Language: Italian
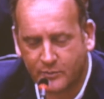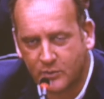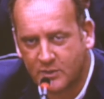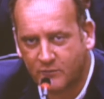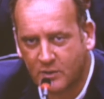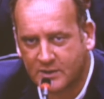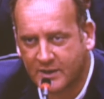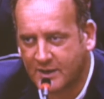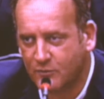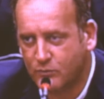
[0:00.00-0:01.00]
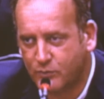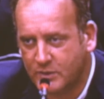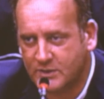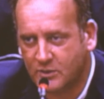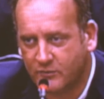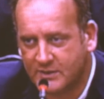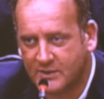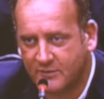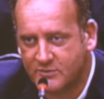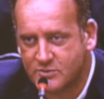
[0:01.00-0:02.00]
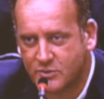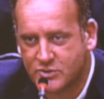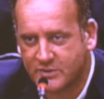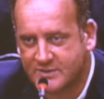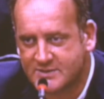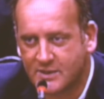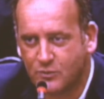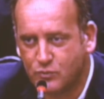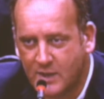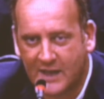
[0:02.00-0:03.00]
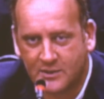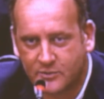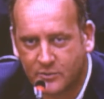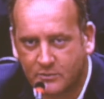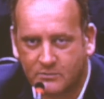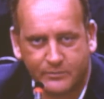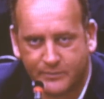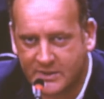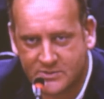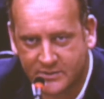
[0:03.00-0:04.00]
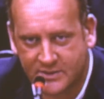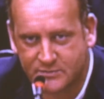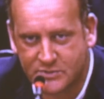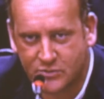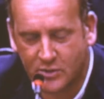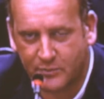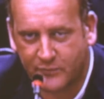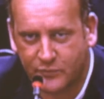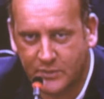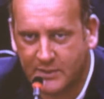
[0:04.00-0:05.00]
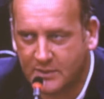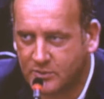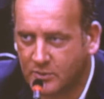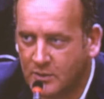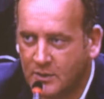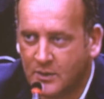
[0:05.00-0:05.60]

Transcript: Per ogni volta che un politico va in televisione ce ne deve essere un altro, penso a trasmissione e approfondimento,